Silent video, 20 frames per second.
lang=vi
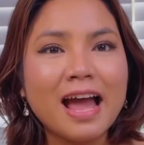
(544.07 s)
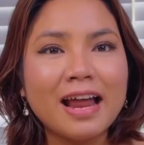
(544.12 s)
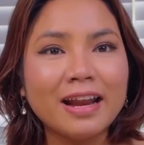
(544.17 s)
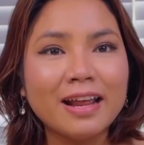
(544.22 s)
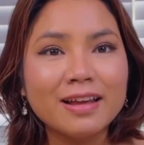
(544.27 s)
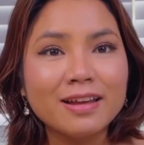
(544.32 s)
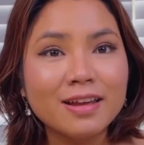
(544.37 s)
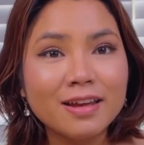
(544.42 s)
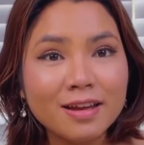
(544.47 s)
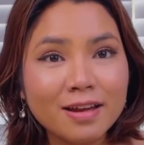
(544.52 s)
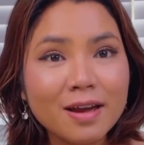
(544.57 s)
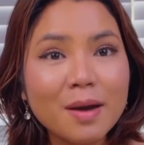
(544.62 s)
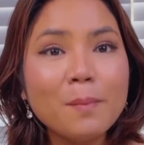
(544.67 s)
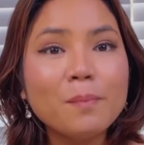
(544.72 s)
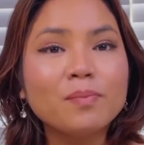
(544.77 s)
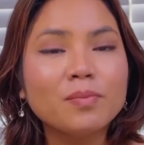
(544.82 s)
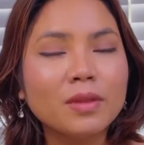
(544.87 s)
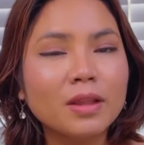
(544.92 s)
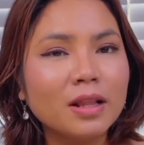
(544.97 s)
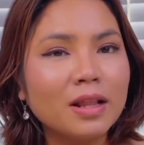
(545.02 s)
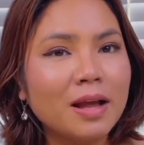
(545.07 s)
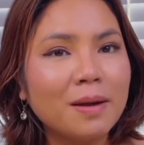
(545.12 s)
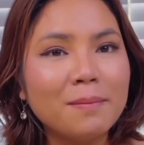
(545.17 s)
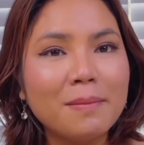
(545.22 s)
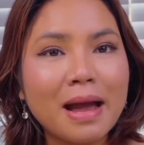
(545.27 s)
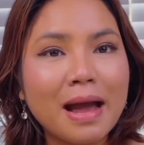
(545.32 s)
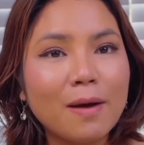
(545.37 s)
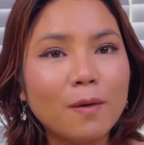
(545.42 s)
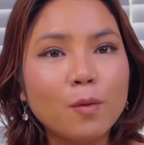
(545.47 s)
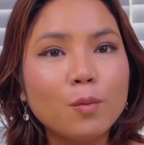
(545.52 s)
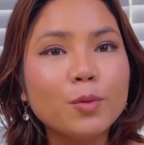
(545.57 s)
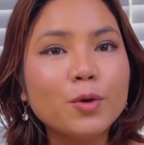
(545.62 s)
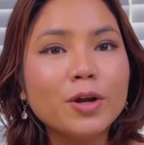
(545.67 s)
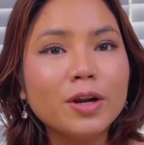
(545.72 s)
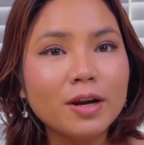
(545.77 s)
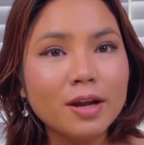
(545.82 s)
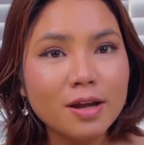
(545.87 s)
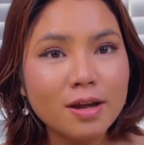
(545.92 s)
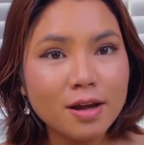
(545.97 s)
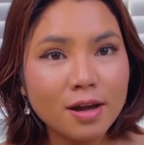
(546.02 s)
này kia là ba của
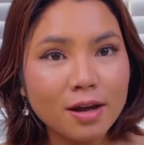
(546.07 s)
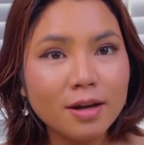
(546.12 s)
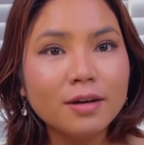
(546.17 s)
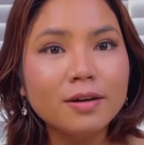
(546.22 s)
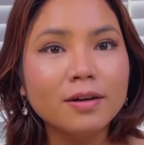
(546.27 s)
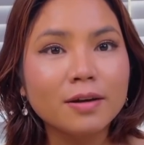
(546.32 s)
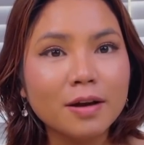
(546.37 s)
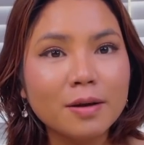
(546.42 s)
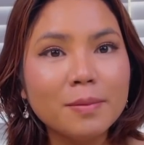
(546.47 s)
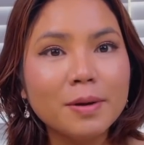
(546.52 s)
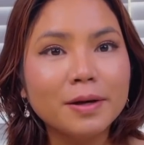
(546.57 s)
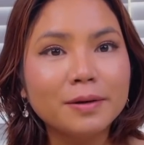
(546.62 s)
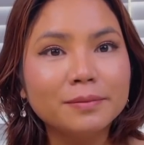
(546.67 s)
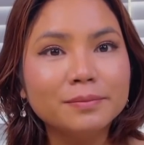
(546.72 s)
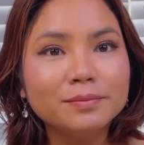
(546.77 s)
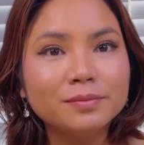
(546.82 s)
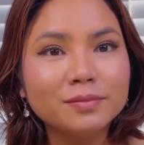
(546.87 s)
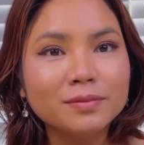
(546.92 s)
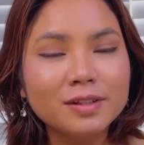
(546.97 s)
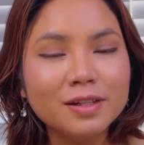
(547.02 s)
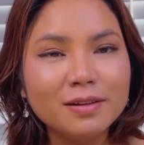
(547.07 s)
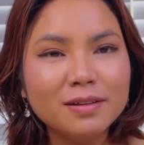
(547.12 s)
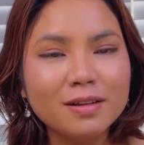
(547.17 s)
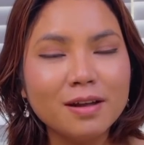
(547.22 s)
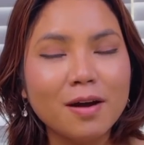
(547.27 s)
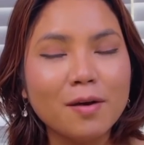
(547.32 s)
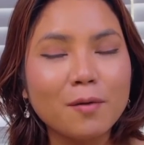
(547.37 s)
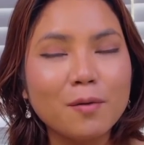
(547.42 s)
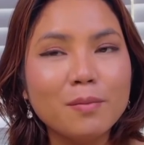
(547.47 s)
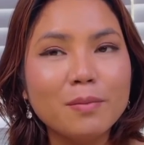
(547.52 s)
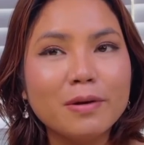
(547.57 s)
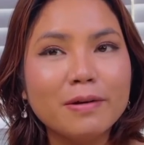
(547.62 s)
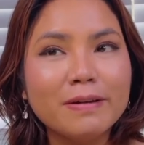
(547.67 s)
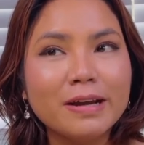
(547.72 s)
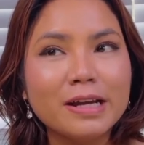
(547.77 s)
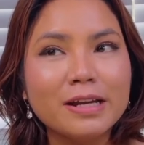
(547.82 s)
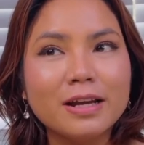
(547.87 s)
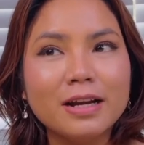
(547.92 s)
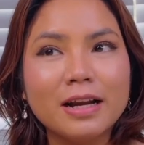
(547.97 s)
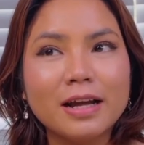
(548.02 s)
Mary lấy hết rồi các bạn giấy tờ của
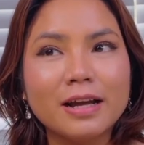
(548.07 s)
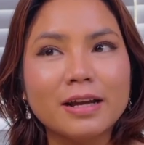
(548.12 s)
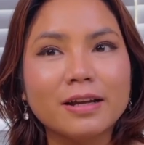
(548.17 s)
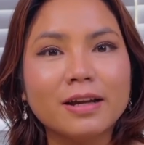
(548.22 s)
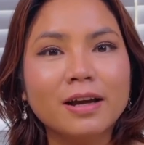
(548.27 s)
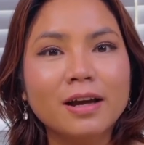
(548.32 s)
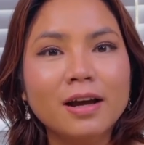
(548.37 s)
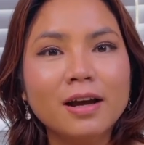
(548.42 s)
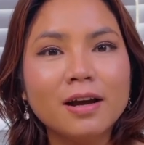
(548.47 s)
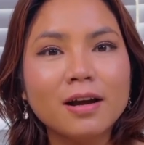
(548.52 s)
Mary với lại